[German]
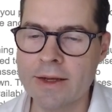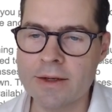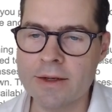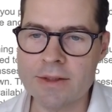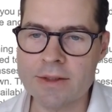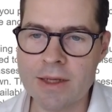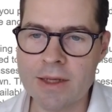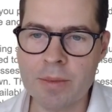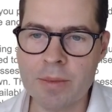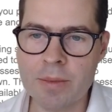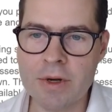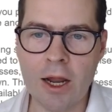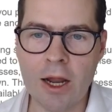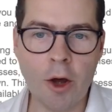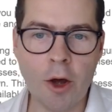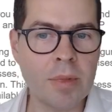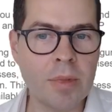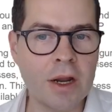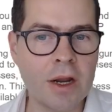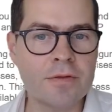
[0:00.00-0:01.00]
SAP
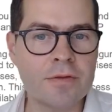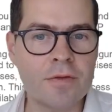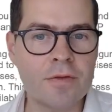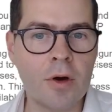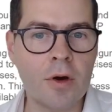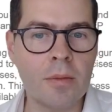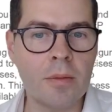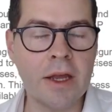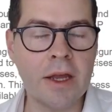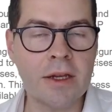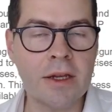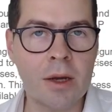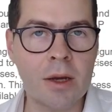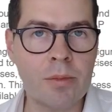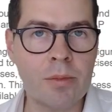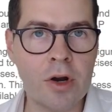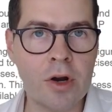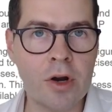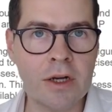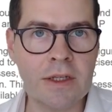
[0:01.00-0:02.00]
Cloud Platform
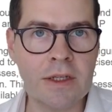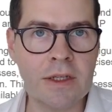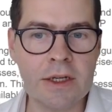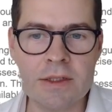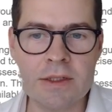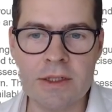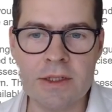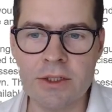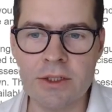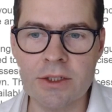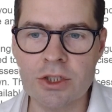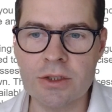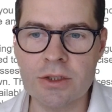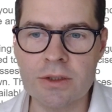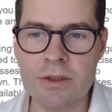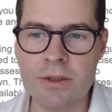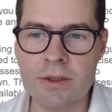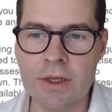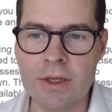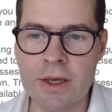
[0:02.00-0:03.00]
Enterprise
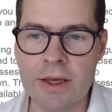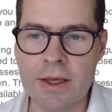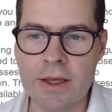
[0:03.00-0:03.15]
Extension,